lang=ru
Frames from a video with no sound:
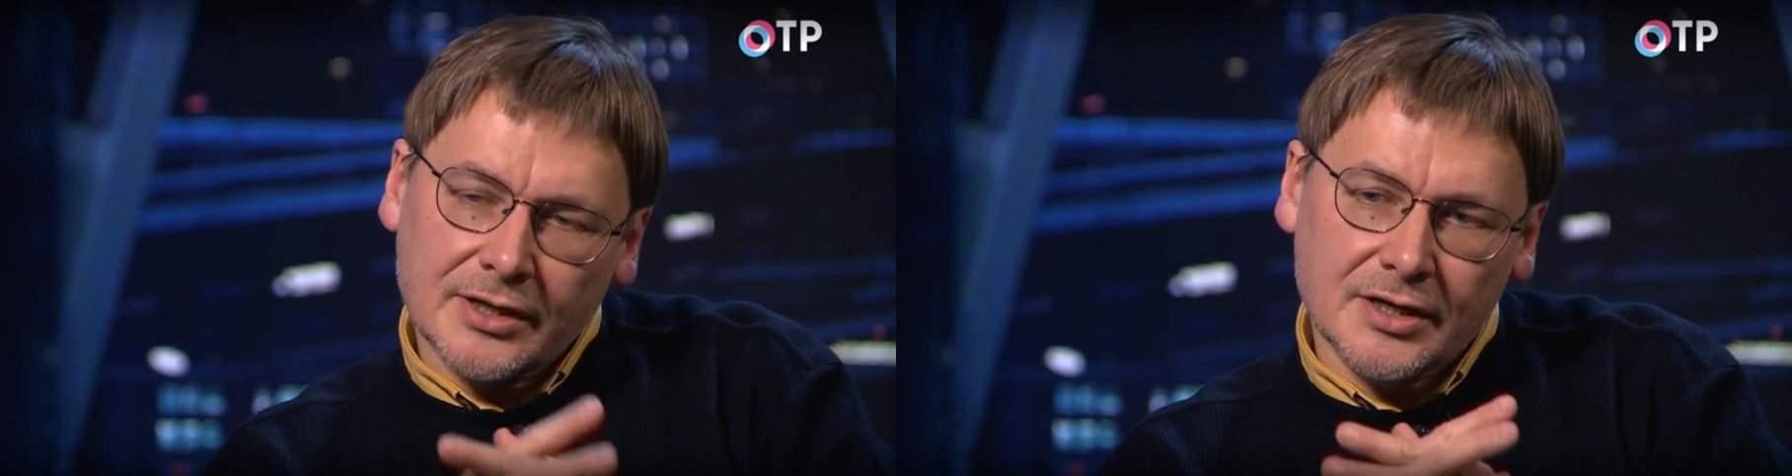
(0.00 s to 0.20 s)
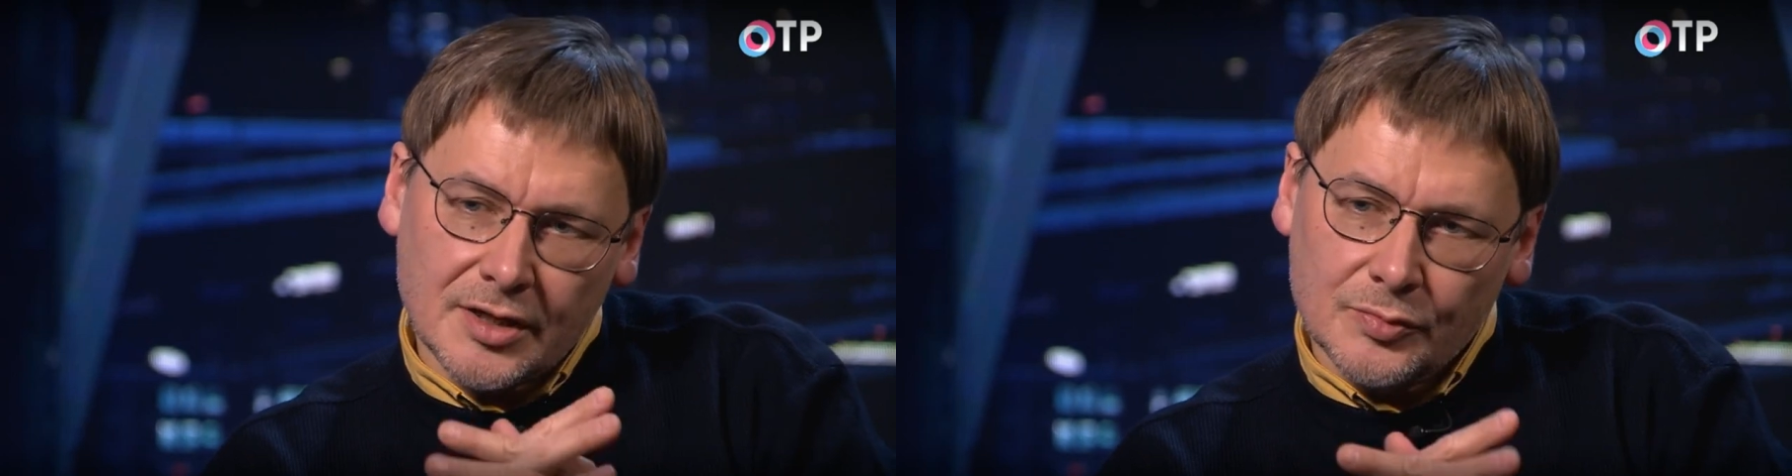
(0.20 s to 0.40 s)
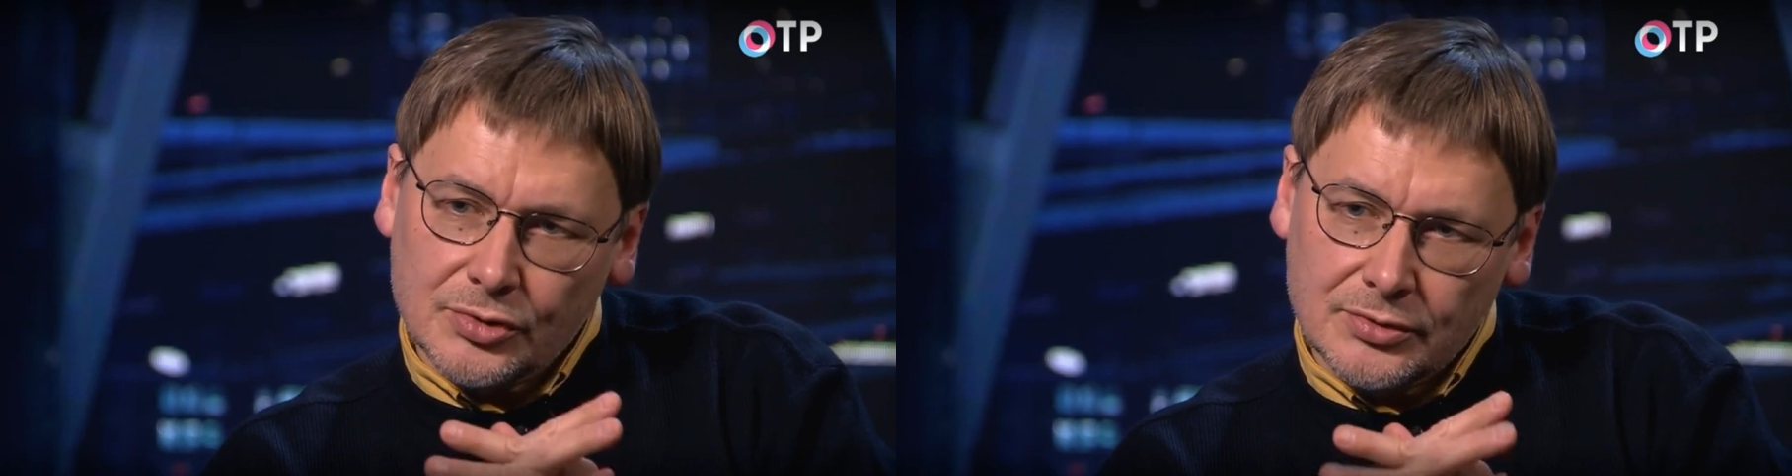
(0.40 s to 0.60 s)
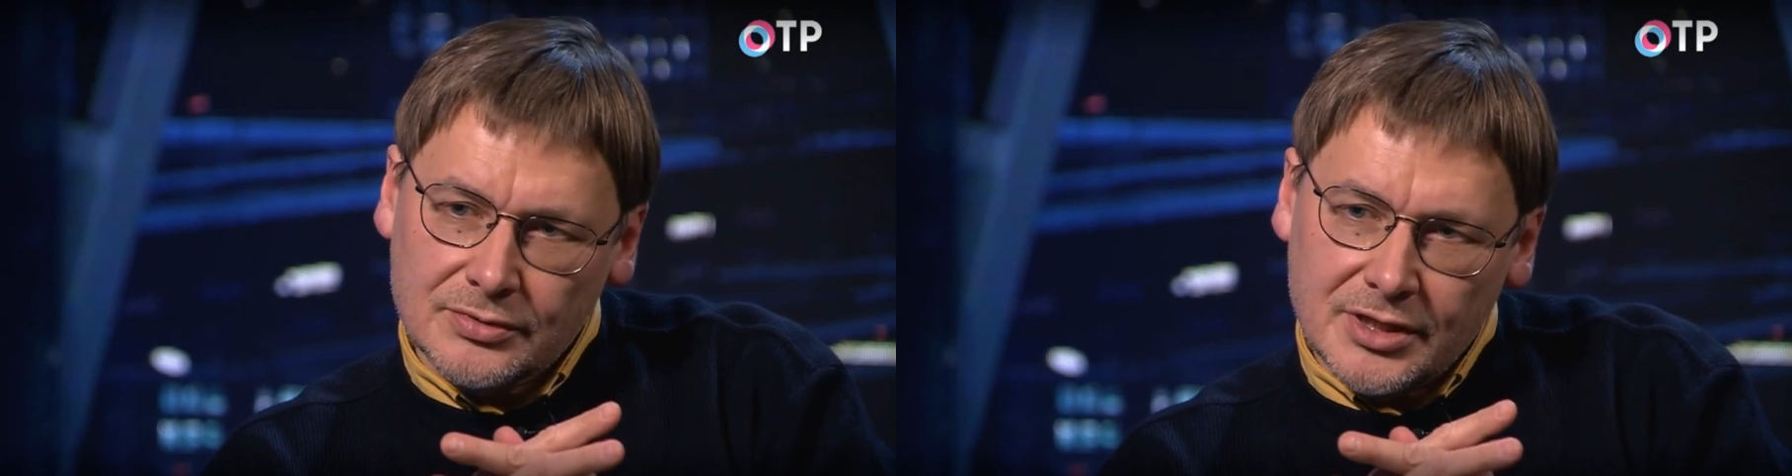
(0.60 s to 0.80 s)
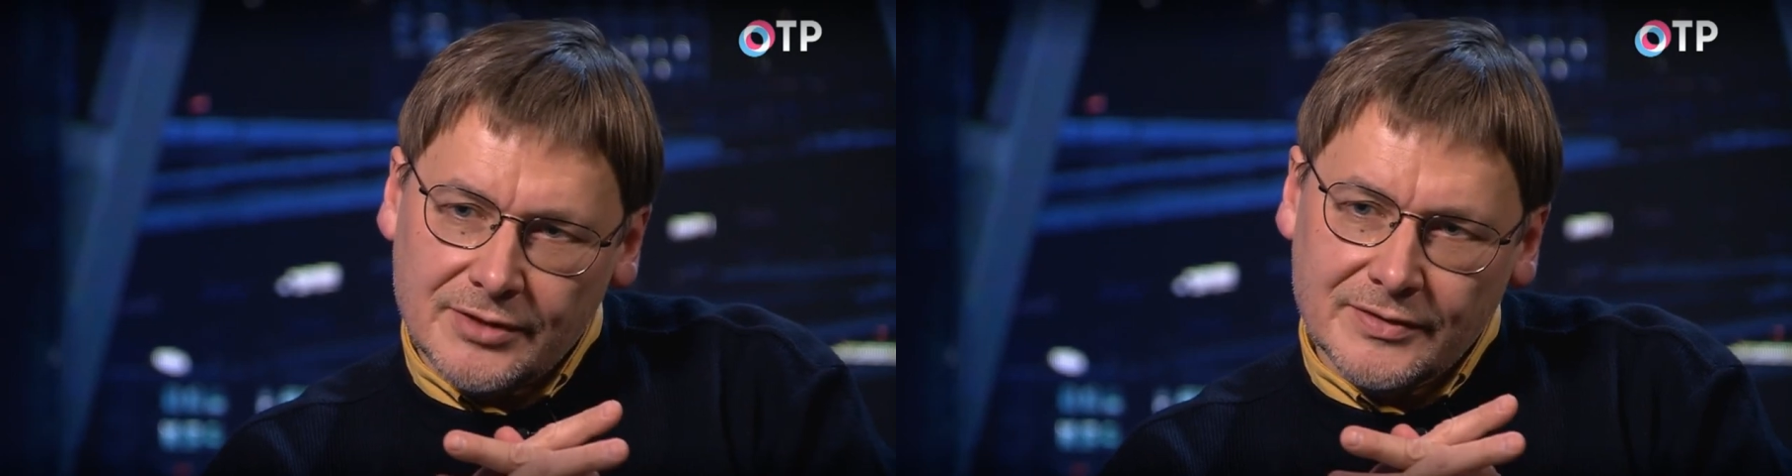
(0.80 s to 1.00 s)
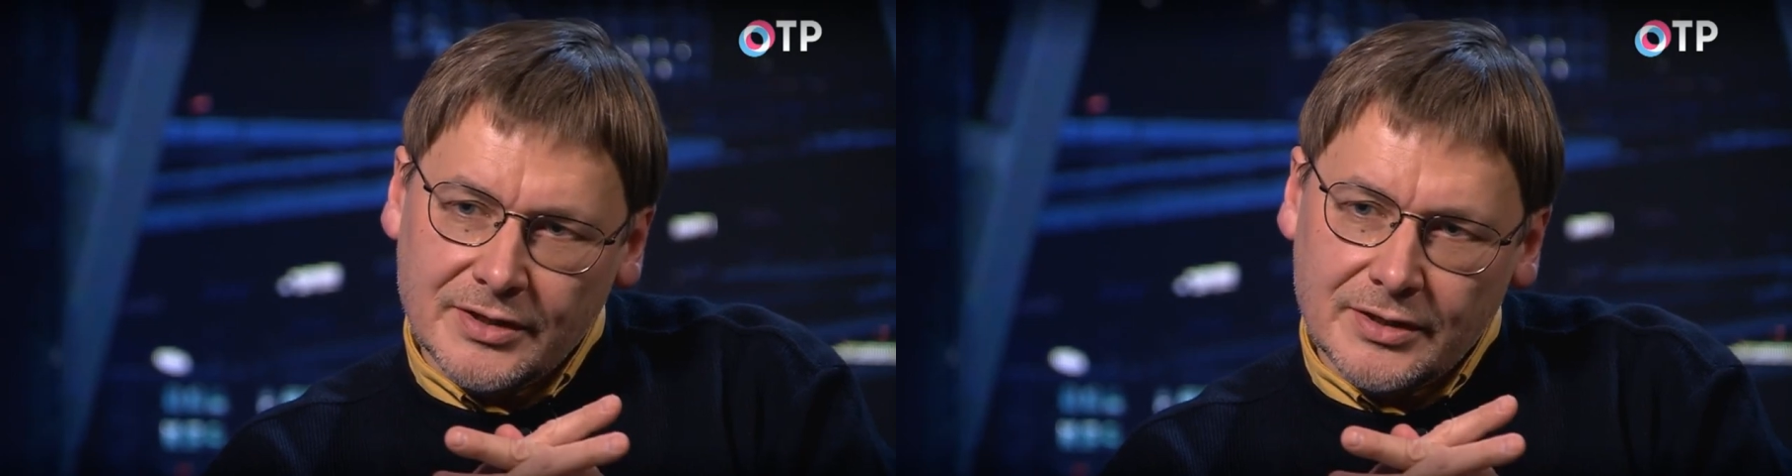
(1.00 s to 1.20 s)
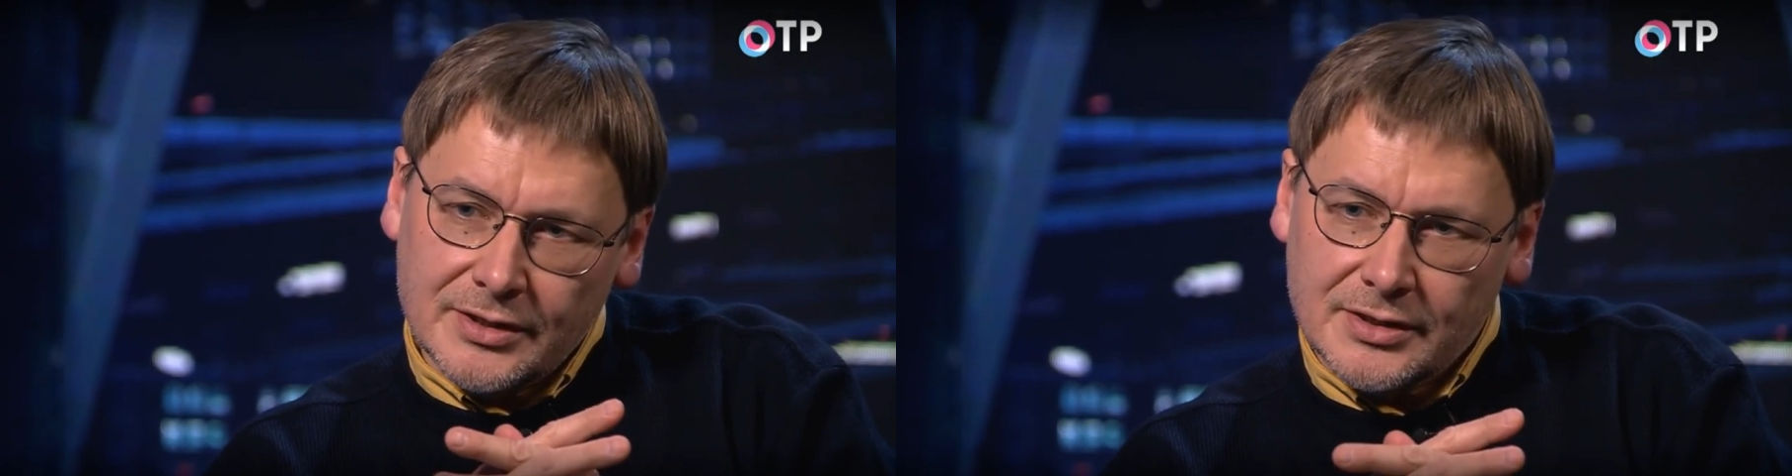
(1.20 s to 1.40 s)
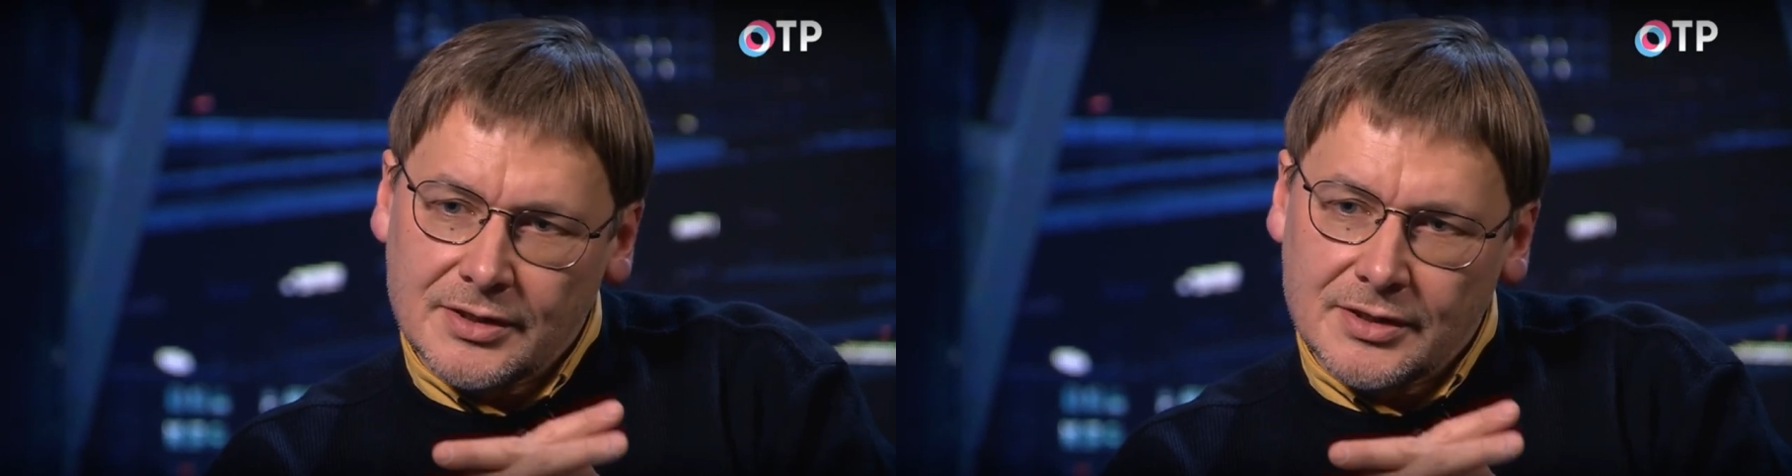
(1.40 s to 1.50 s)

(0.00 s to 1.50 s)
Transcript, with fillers: как работают нервные клетки,